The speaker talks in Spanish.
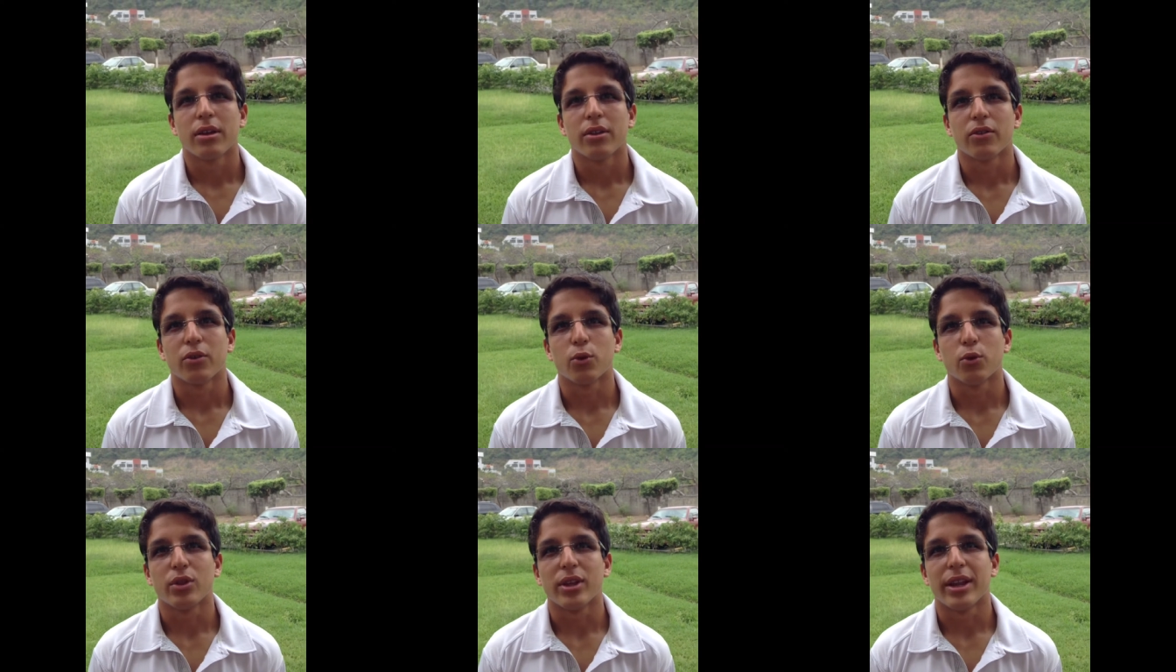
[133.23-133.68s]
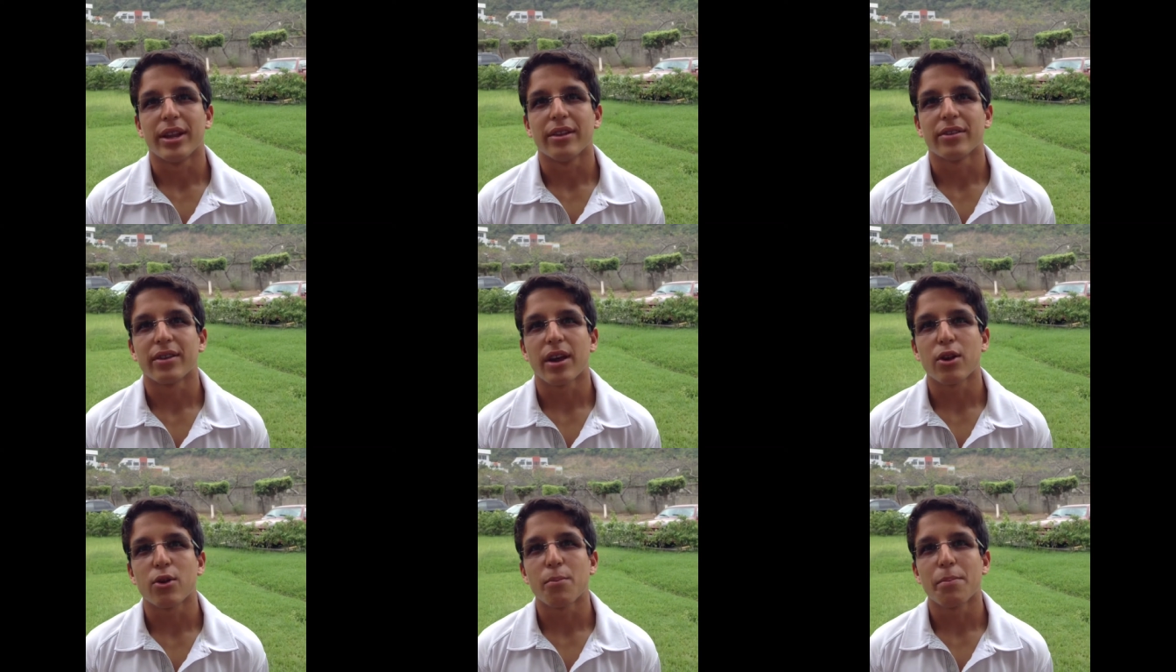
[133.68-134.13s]
se
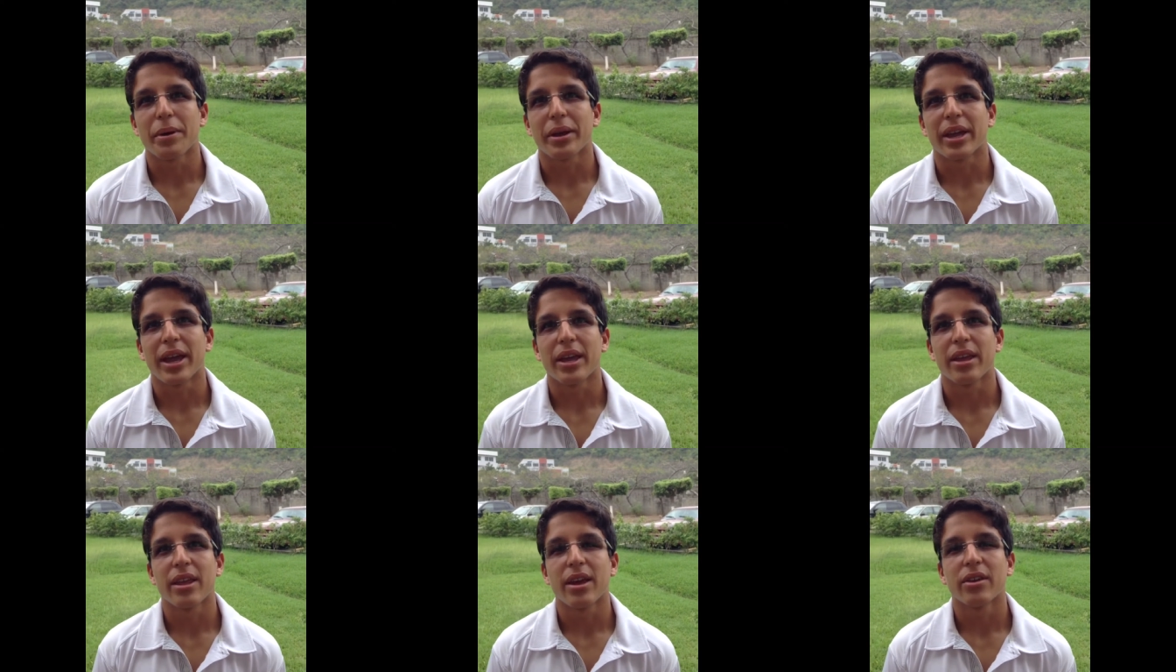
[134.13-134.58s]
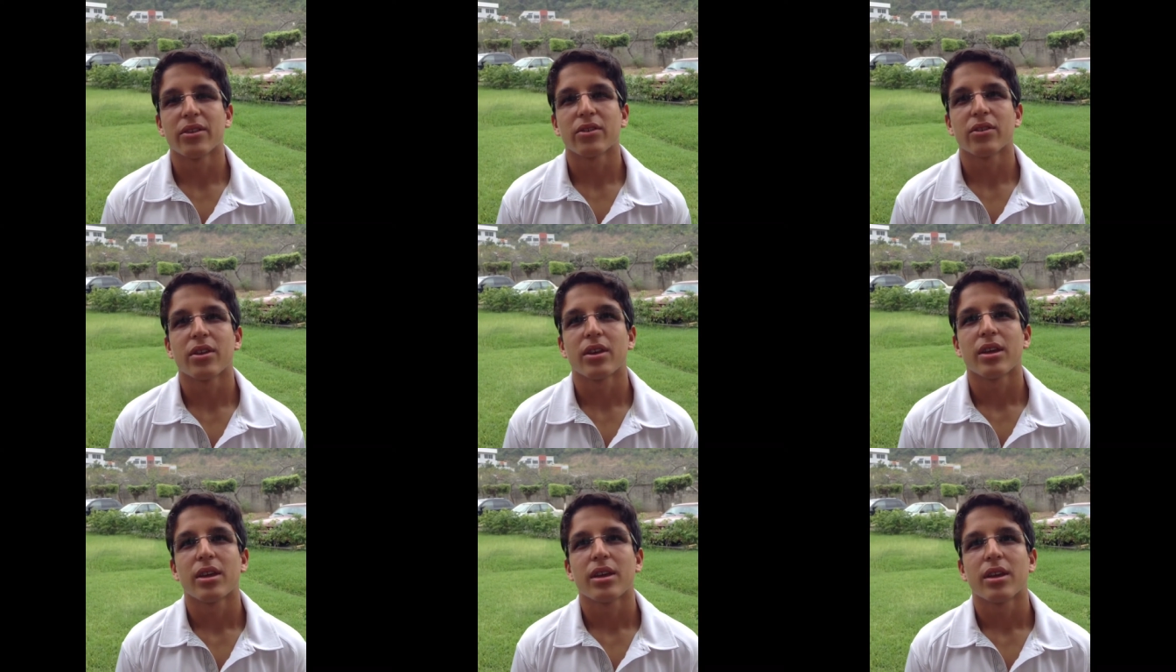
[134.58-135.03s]
utilizaron
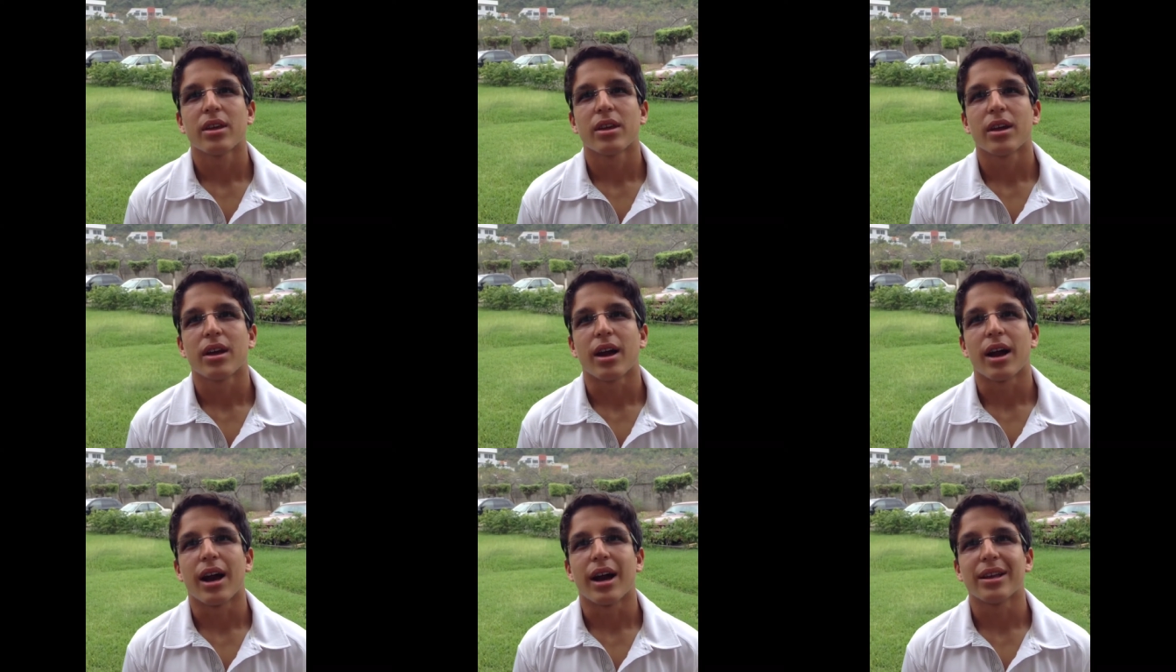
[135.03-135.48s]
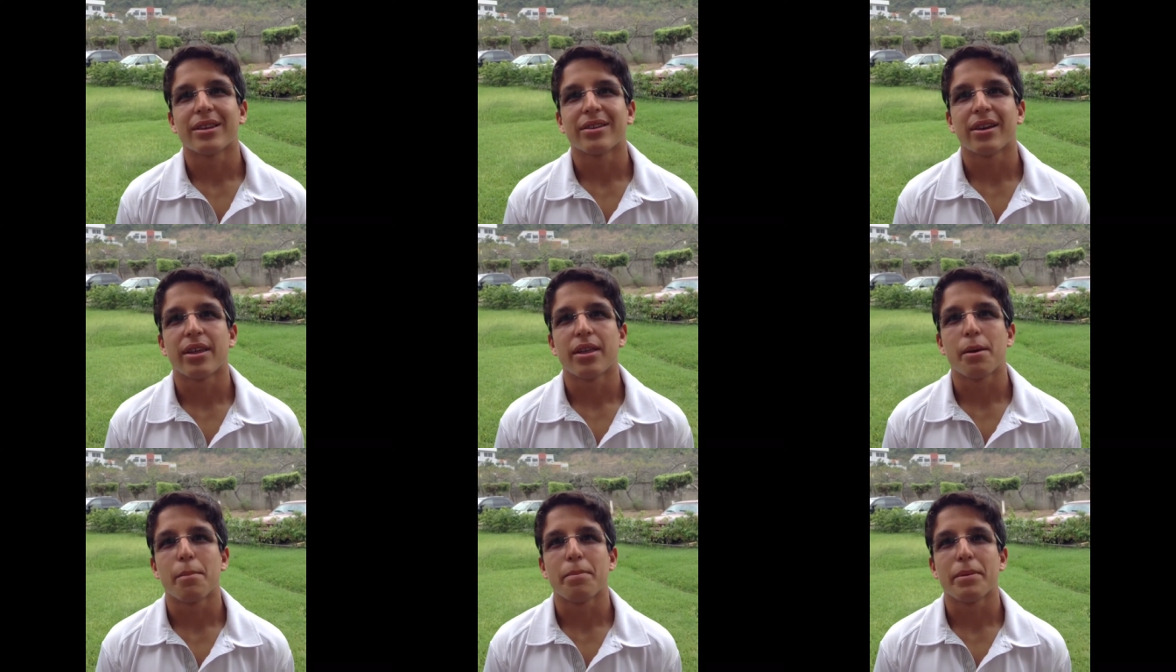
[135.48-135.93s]
pequeñas
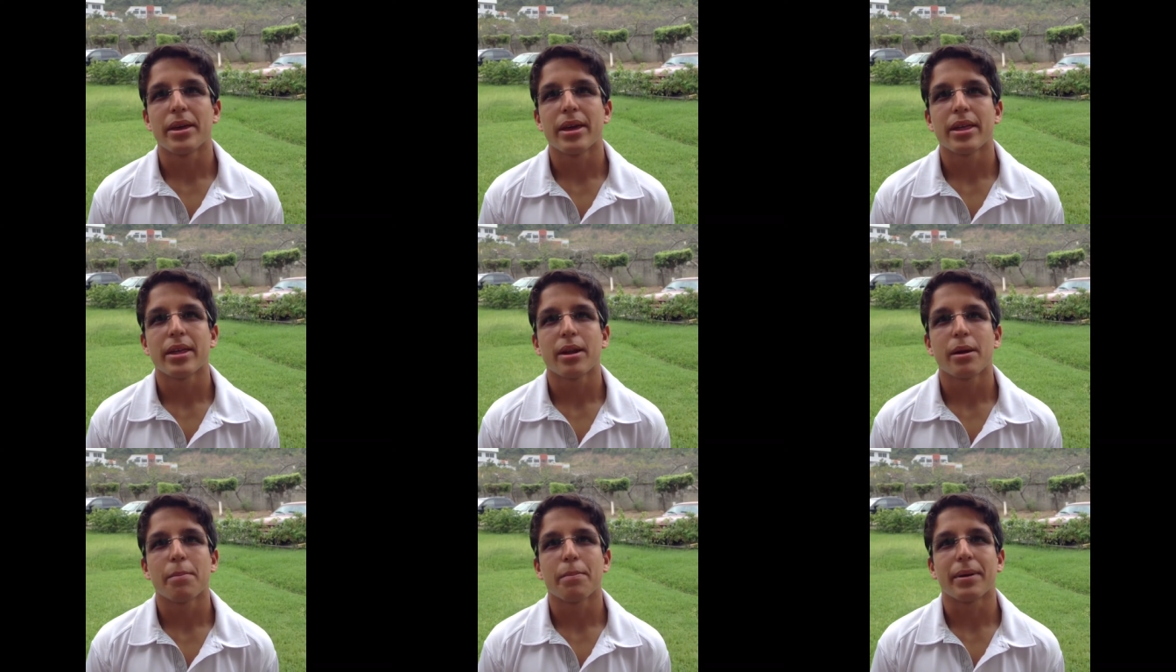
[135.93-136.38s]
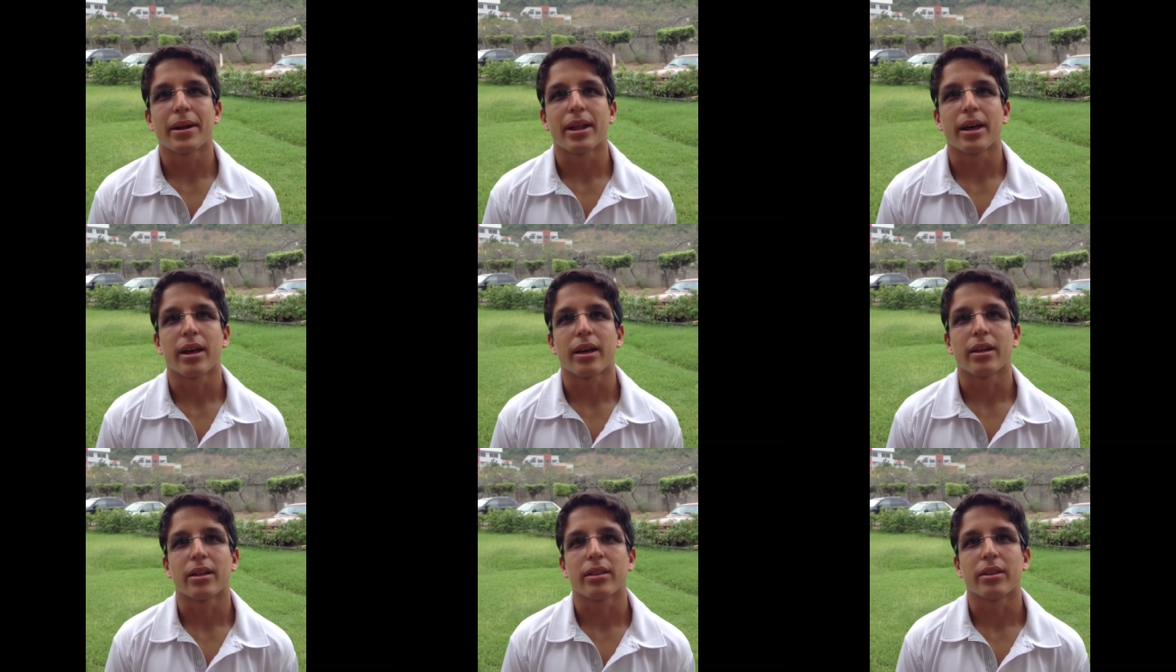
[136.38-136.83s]
hachas de piedra
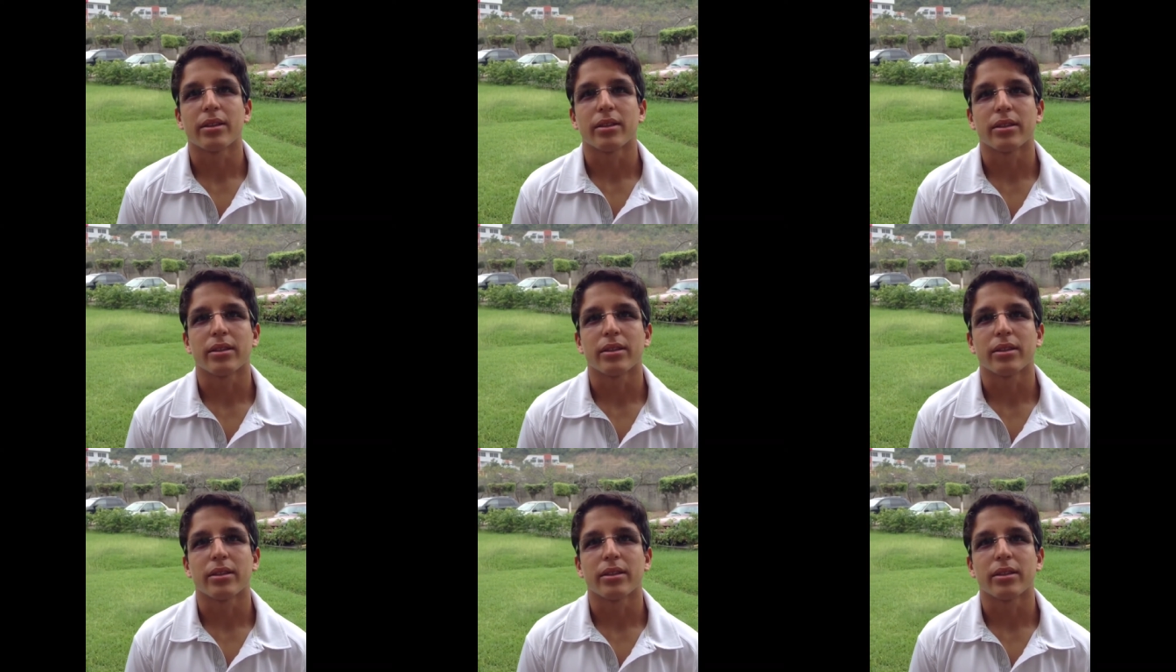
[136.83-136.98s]
para